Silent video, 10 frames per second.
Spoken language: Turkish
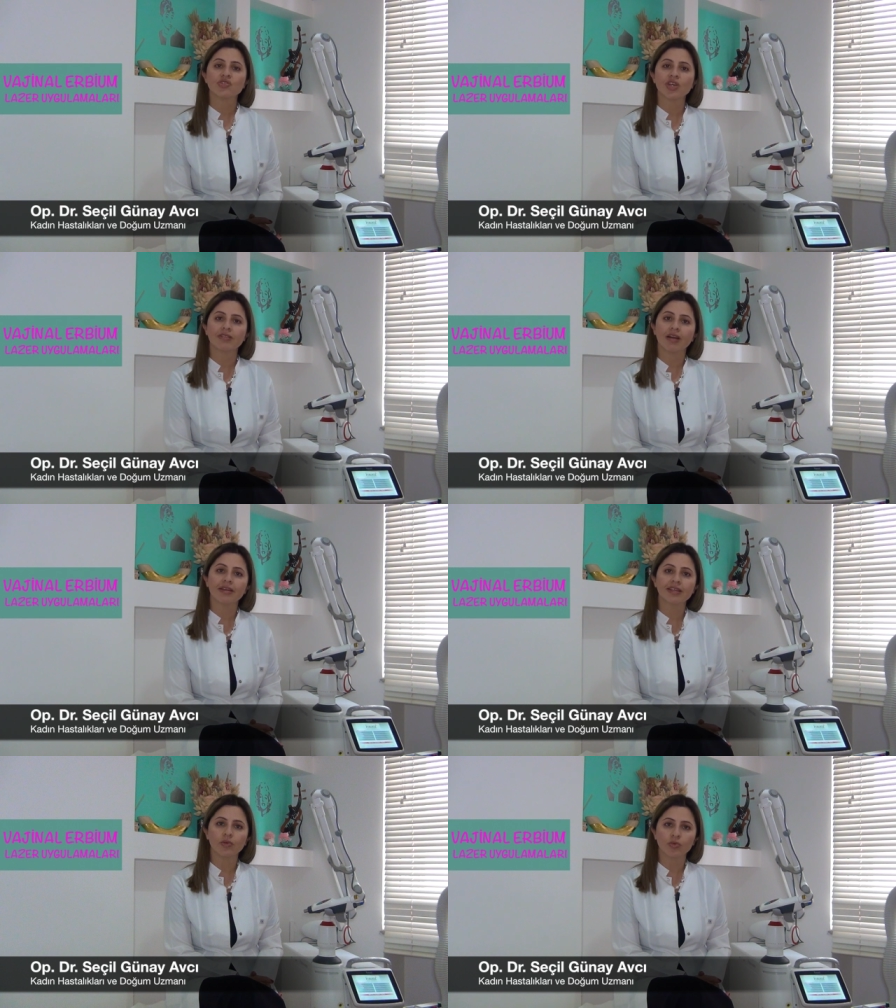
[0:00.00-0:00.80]

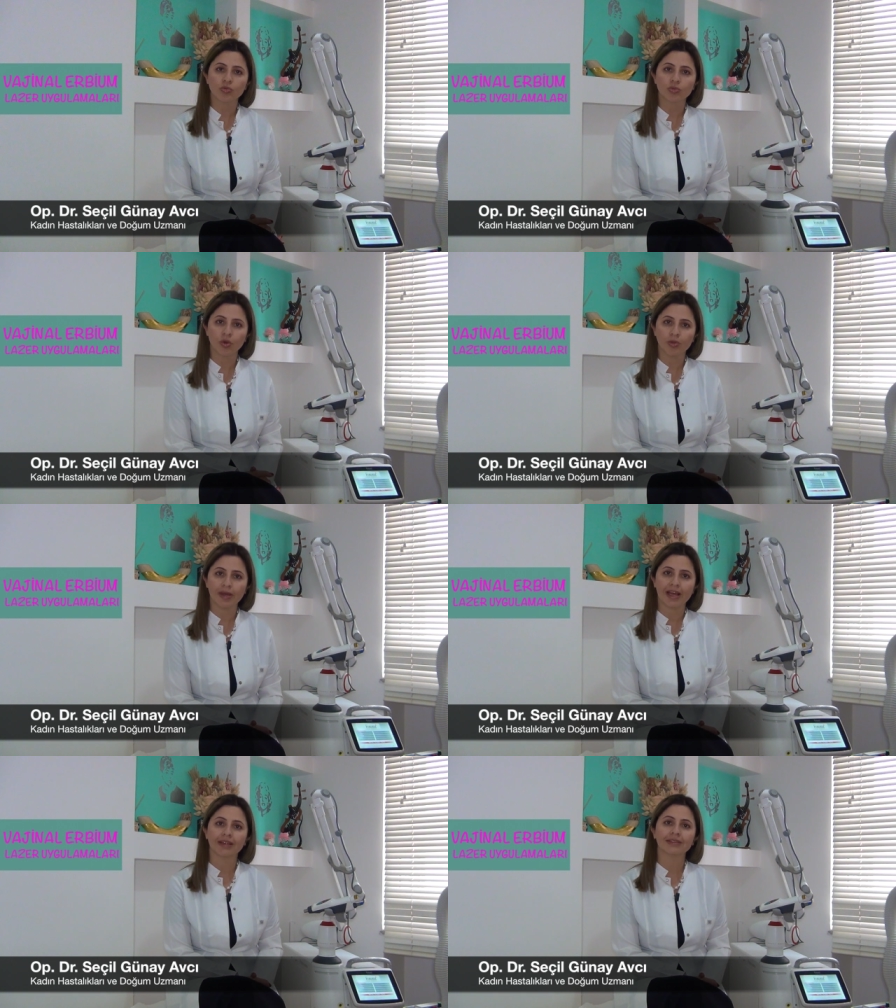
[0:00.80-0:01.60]
cerrahi uygun
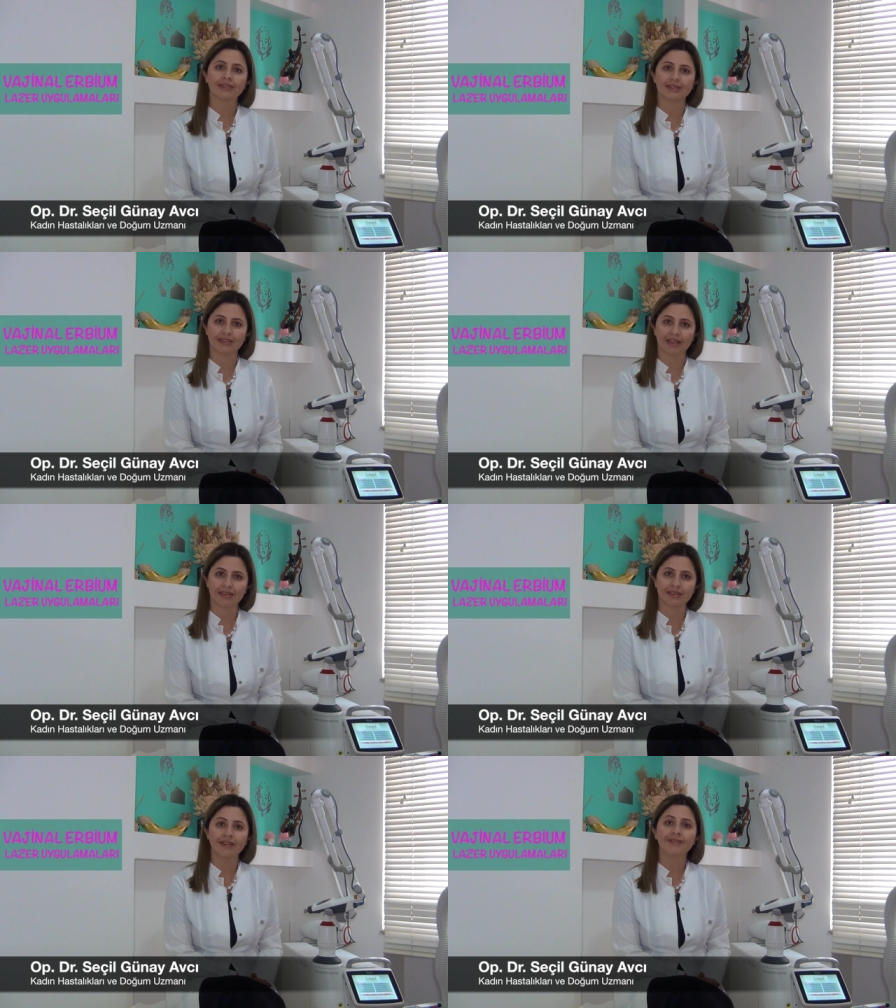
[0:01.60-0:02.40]
olmayan
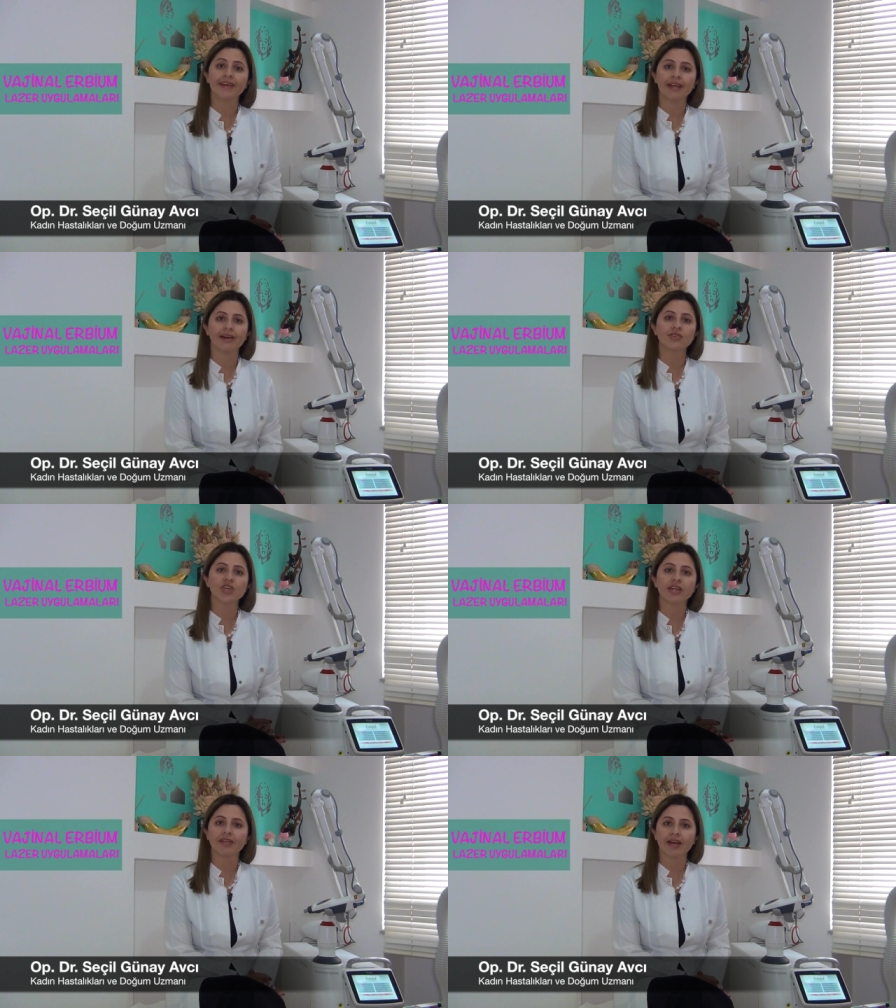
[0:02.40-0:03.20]
kadınlarda veya
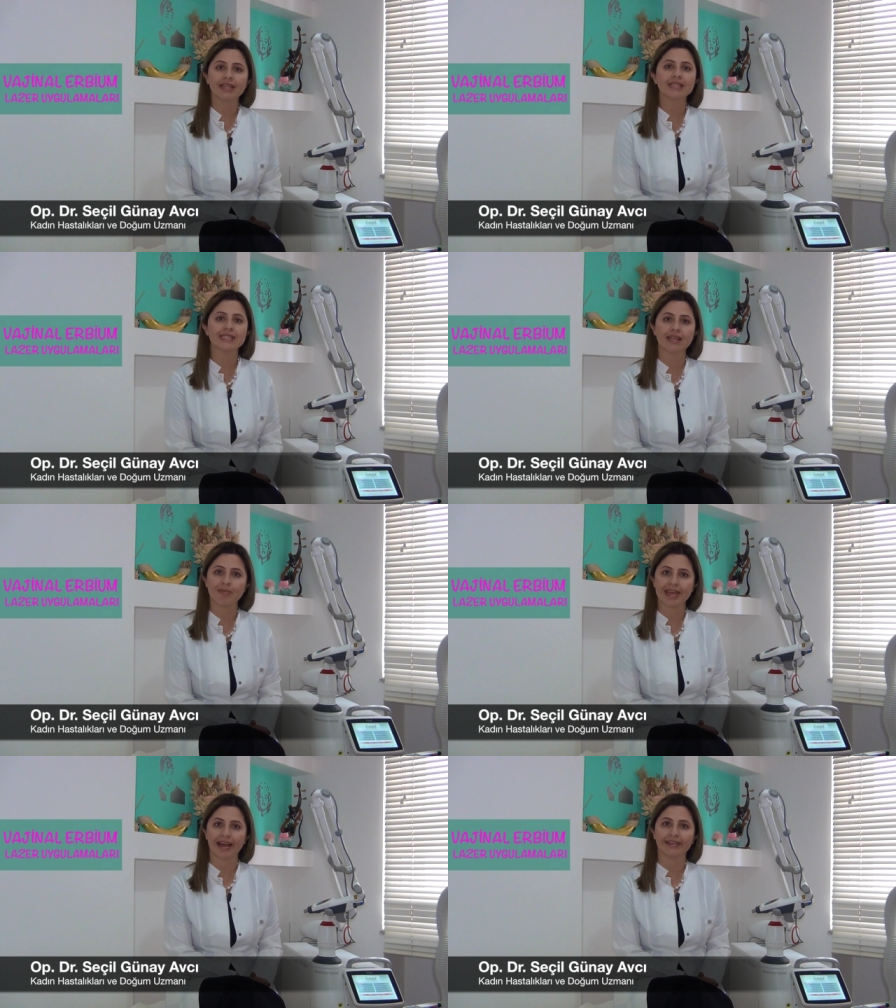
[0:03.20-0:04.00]
cerrahi
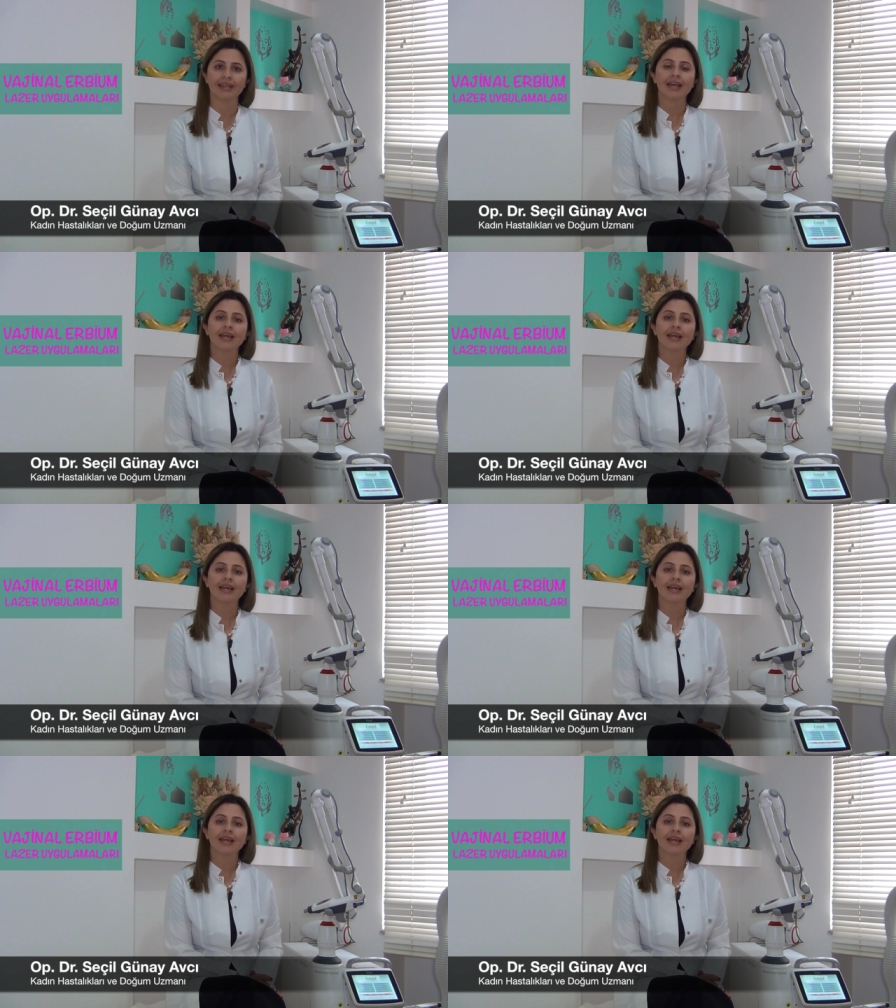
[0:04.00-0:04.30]
istemeyen